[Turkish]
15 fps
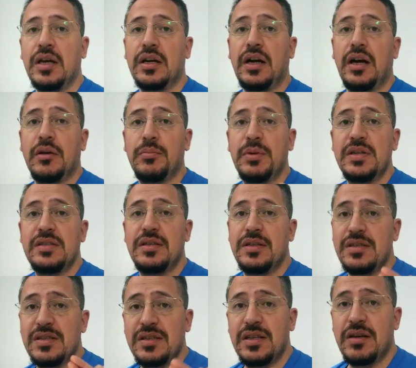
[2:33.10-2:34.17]

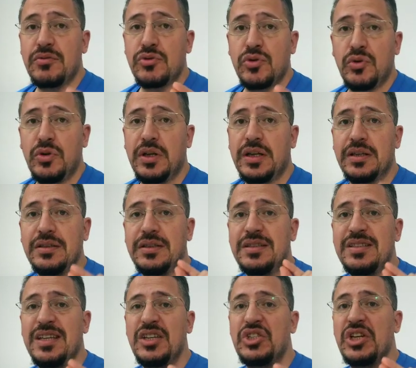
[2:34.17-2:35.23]
KPSS sınav sorularının
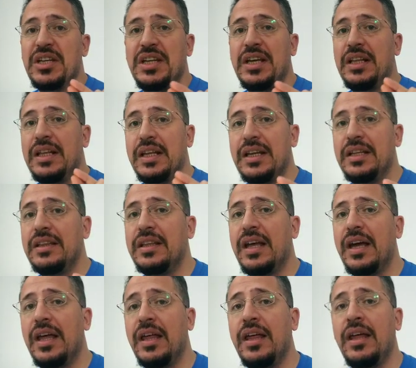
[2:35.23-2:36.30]

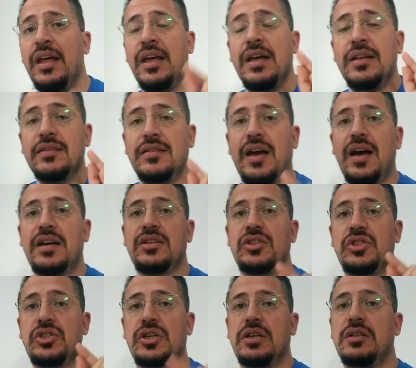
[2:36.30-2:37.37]
seçeneklerinde
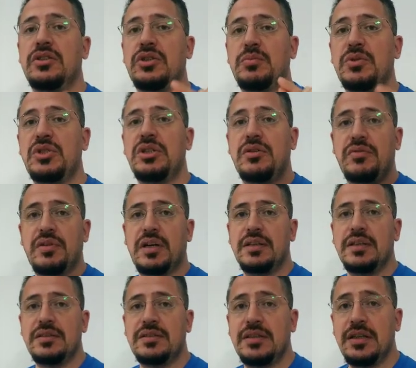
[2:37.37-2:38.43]
ters çalışmış
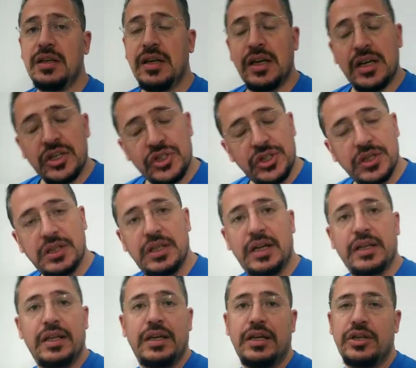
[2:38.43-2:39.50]
ifadesi
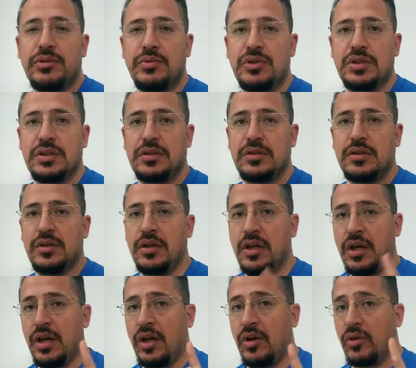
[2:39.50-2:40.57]
şıklarda geçmiştir.
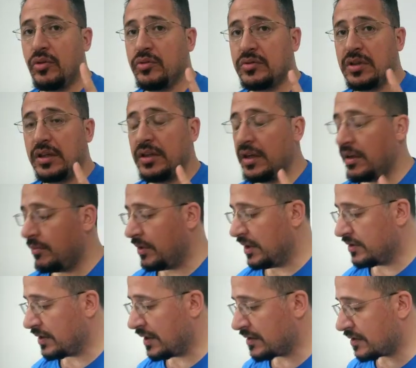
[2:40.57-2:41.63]
O yüzden neyi
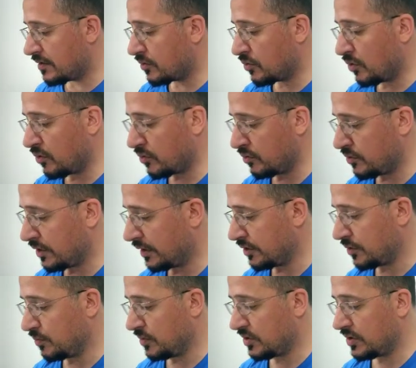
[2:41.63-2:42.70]
bileceğiz? Doğru
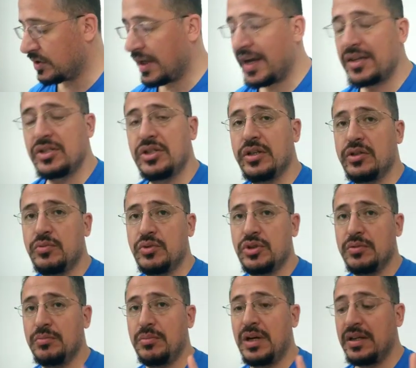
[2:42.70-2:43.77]
çalışmış, ters
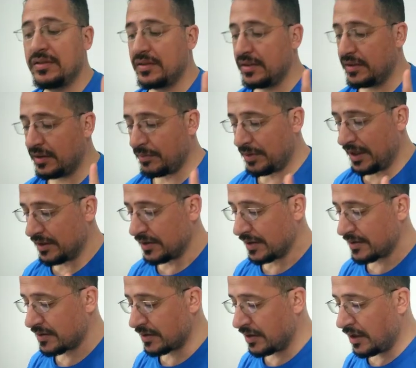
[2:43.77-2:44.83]
çalışmışın mantığını
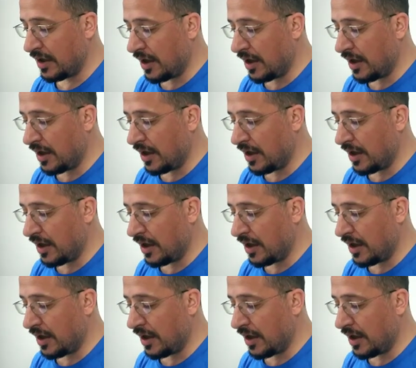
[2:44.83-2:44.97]
bileceğiz.